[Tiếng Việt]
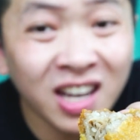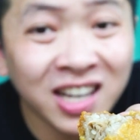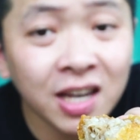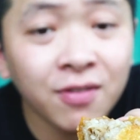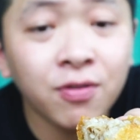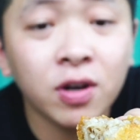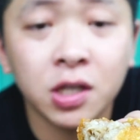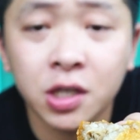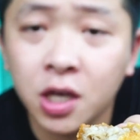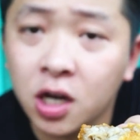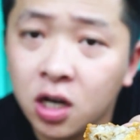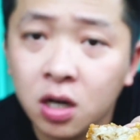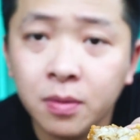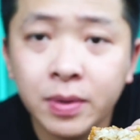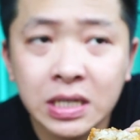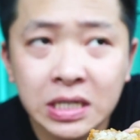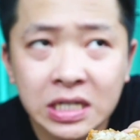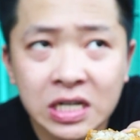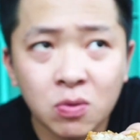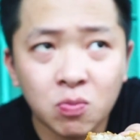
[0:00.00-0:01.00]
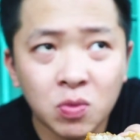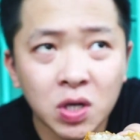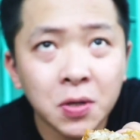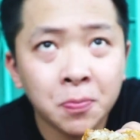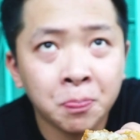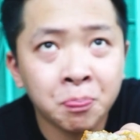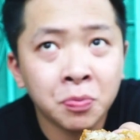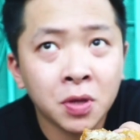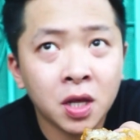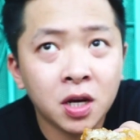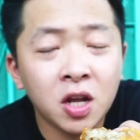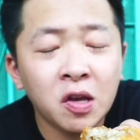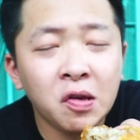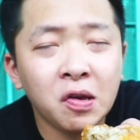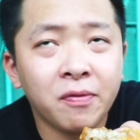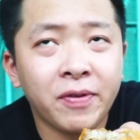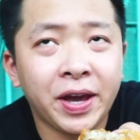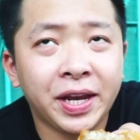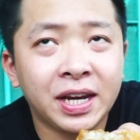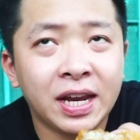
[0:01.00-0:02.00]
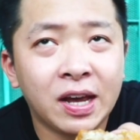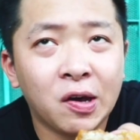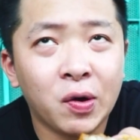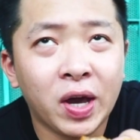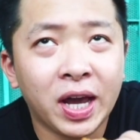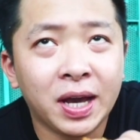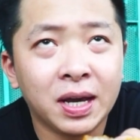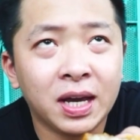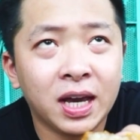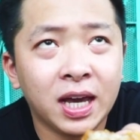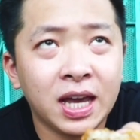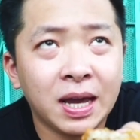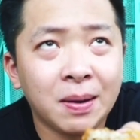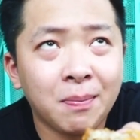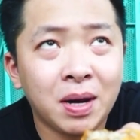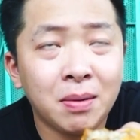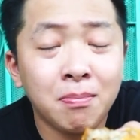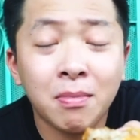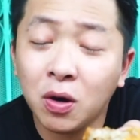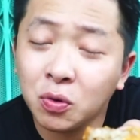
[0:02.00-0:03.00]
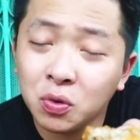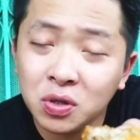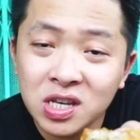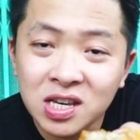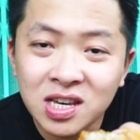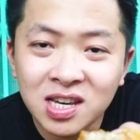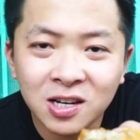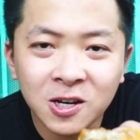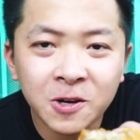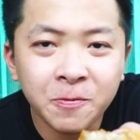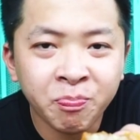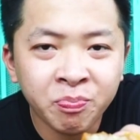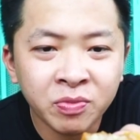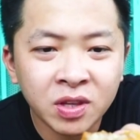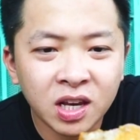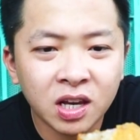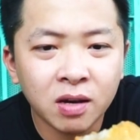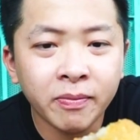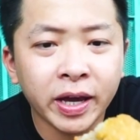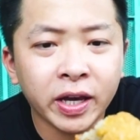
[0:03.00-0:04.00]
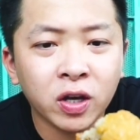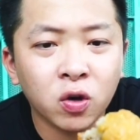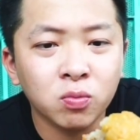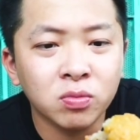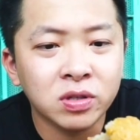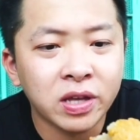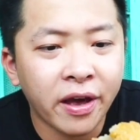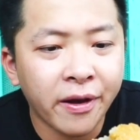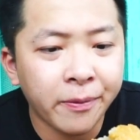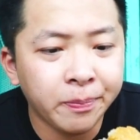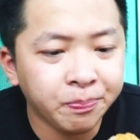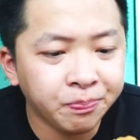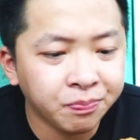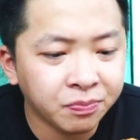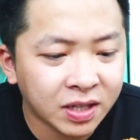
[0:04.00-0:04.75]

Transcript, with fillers: cái phần nhân ở bên trong á nếu mà bạn nào ăn hay ăn bánh bao chiên á thì các bạn cũng sẽ